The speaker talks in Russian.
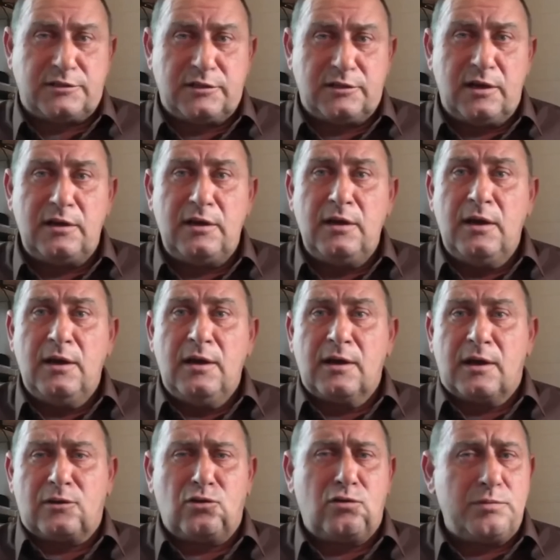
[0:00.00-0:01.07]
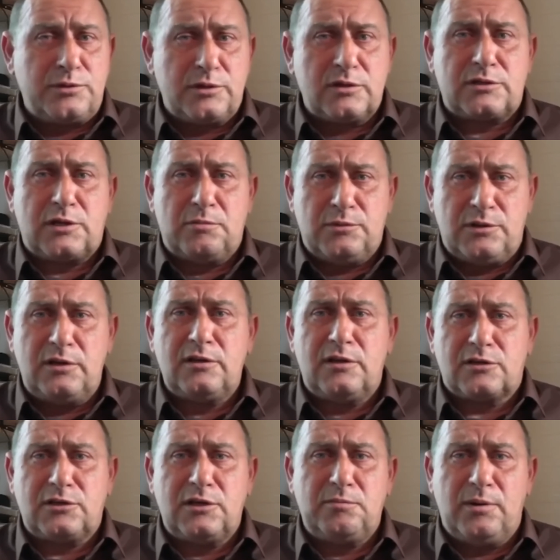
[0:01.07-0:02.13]
стена», которую вообще на самом деле
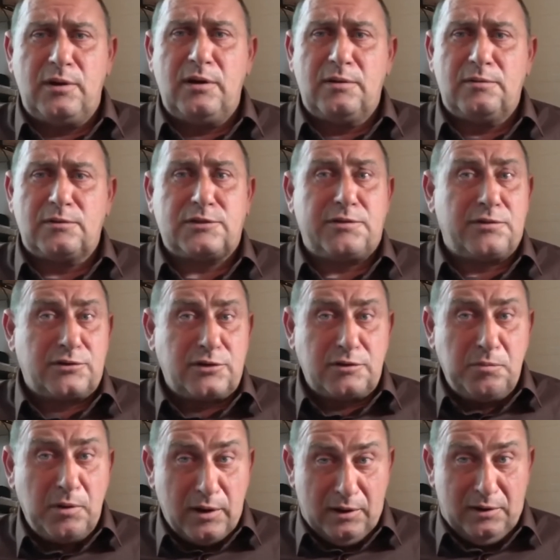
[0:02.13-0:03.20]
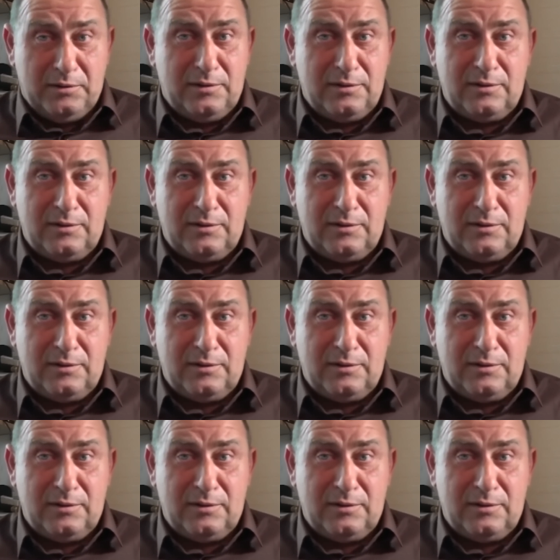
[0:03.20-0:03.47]
должны были совершить мы.